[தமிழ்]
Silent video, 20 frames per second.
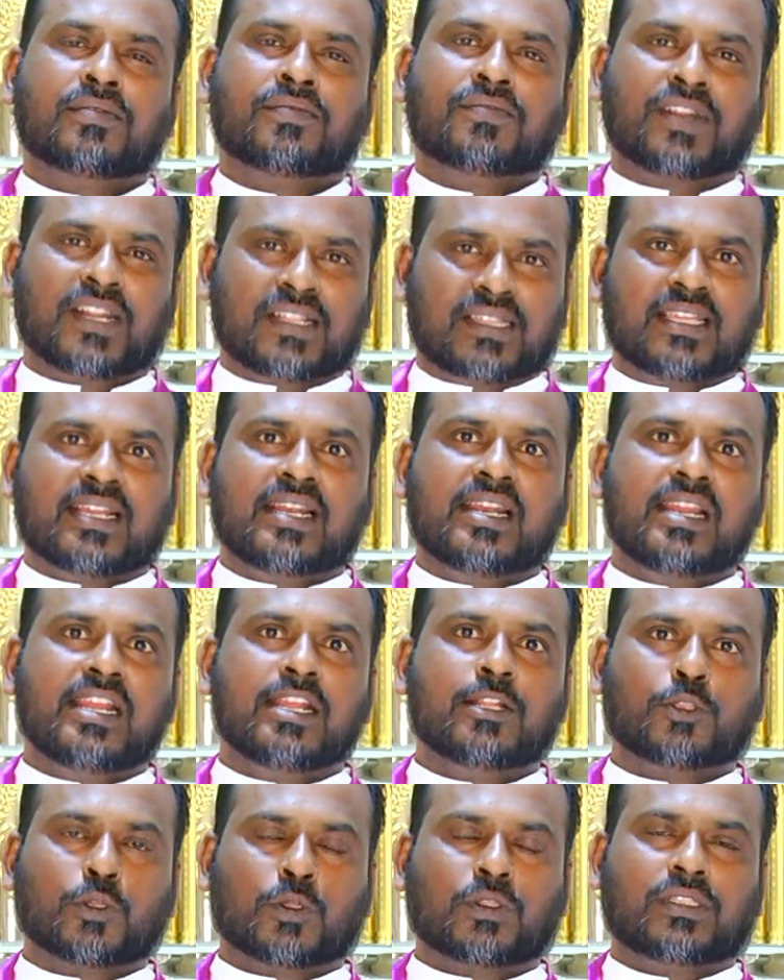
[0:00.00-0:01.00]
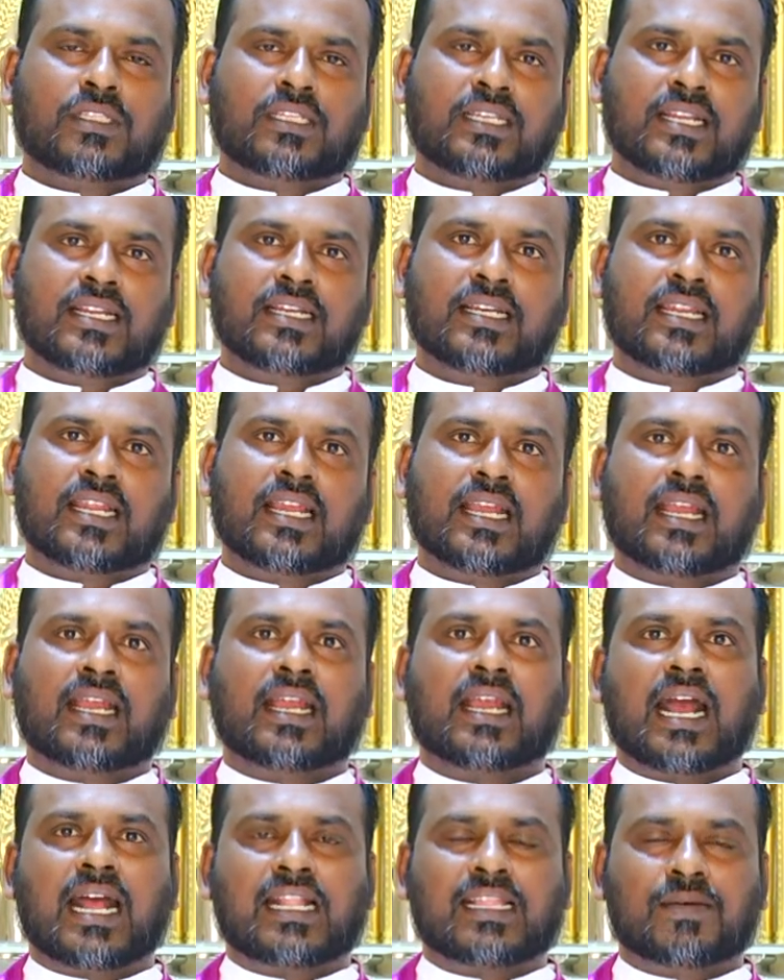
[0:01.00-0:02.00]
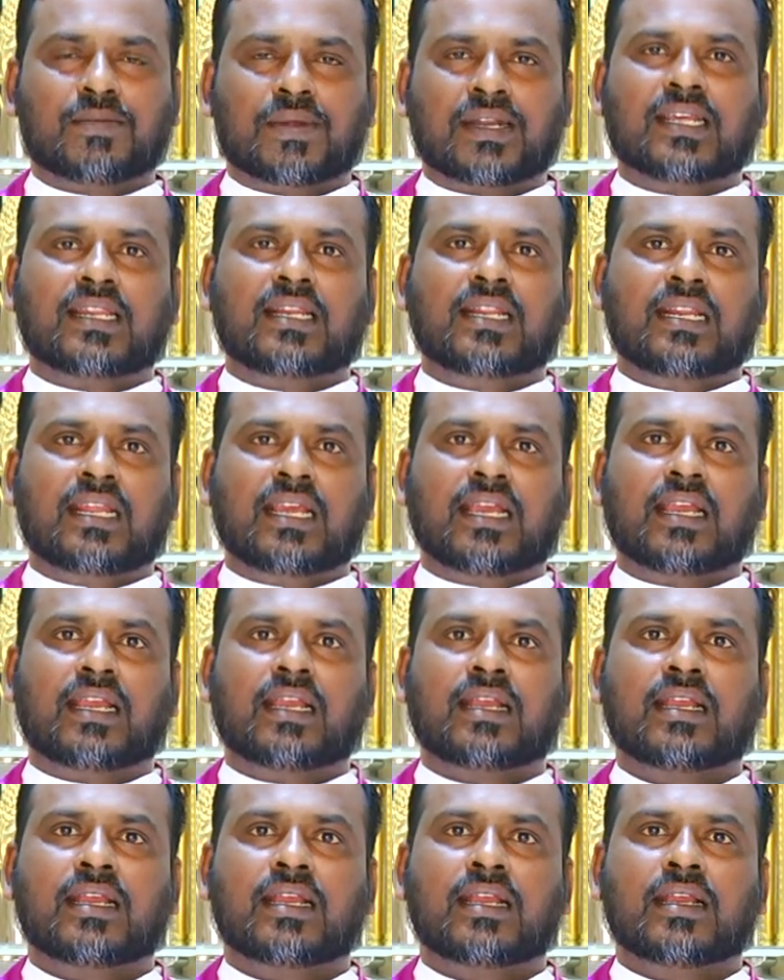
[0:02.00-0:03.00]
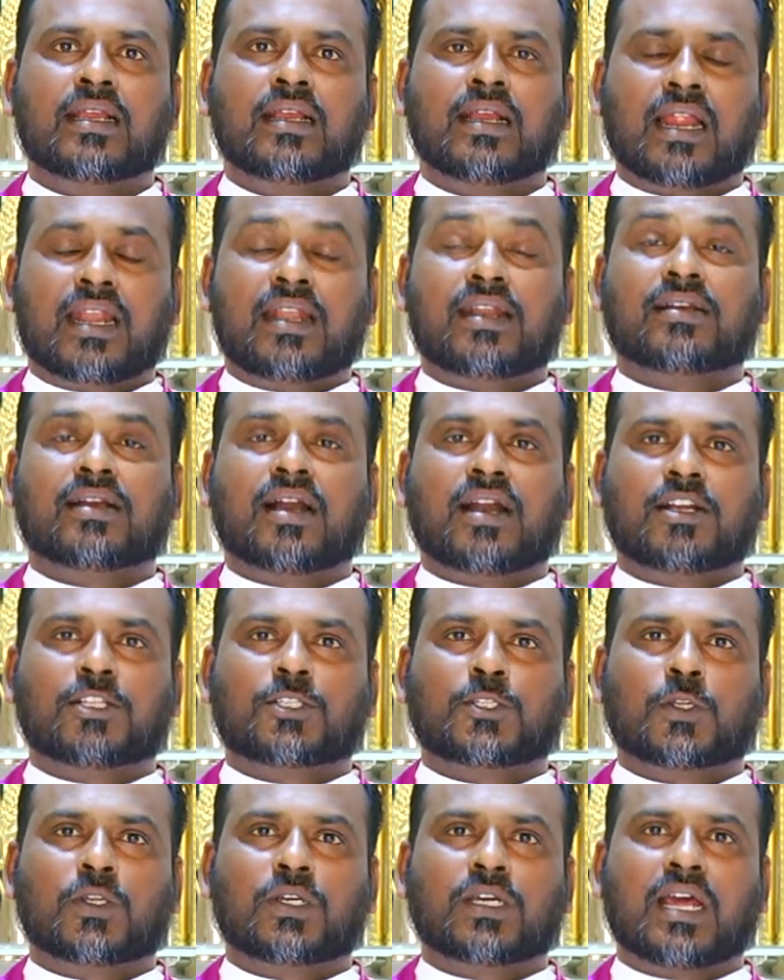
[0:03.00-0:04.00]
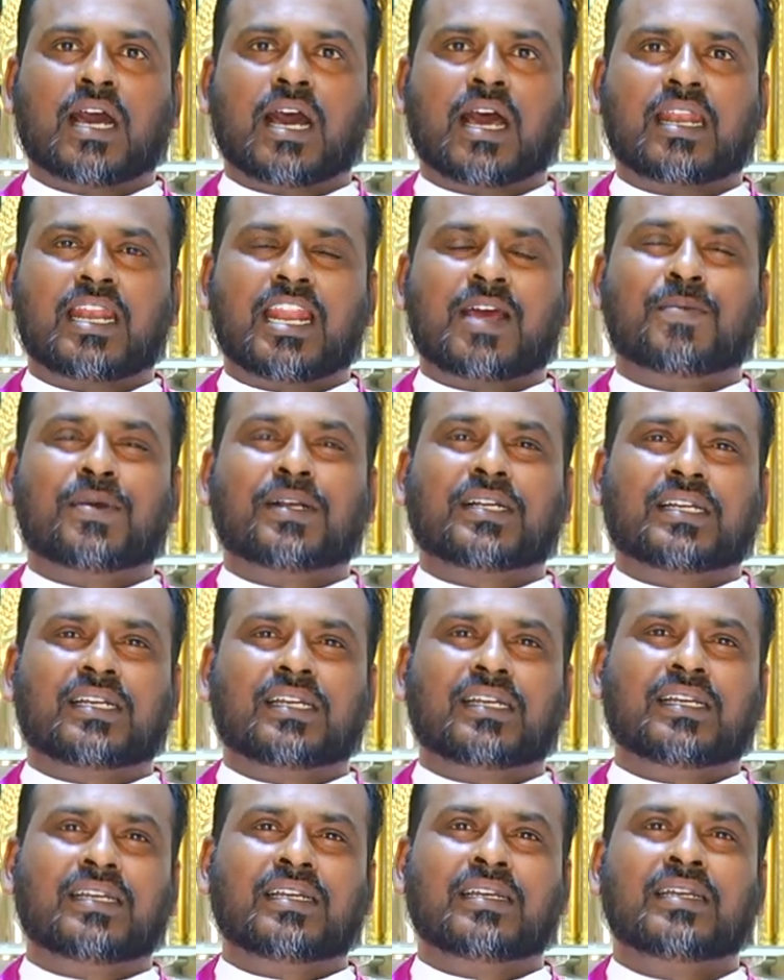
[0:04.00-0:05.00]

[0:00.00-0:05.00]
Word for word: ஃப்ரித்தல்லி துத்தி என்கிற அந்த மடலிலே அழகாக சொல்லுகிறார் நமக்கு